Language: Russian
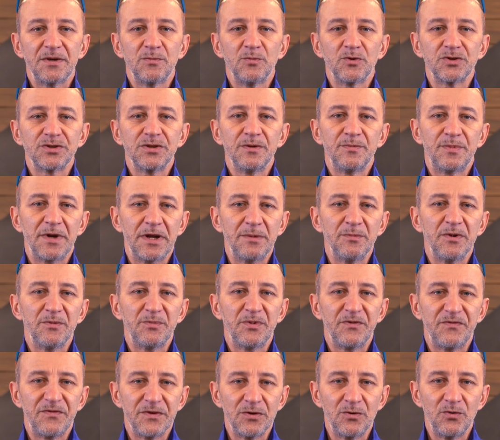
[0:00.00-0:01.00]
их можно прямо
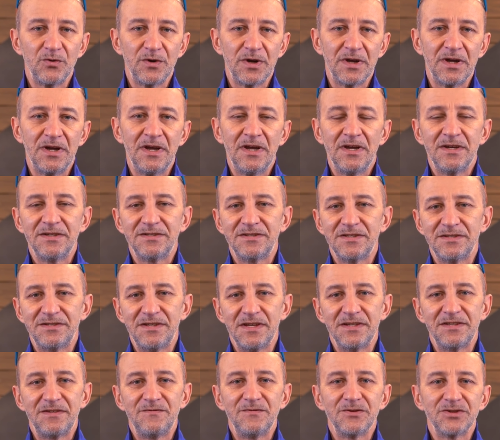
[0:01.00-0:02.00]
по фигуре,
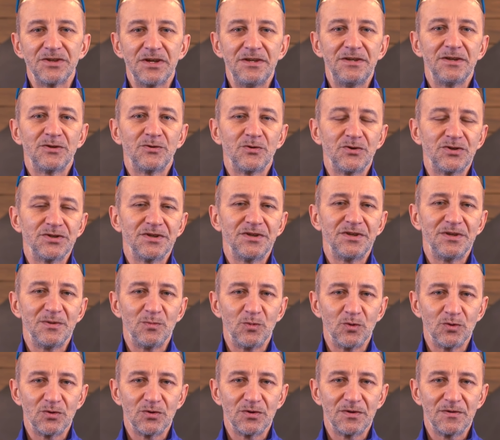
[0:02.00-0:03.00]
стеснять движений точно не
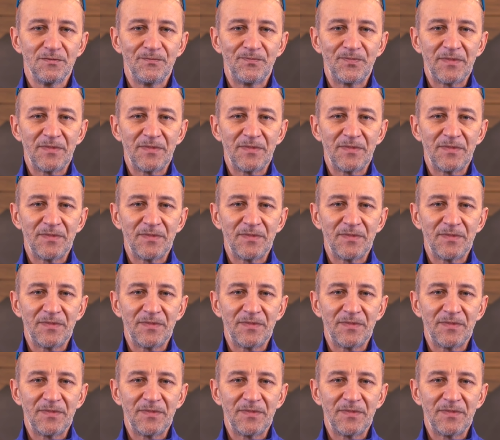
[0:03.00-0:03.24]
будут.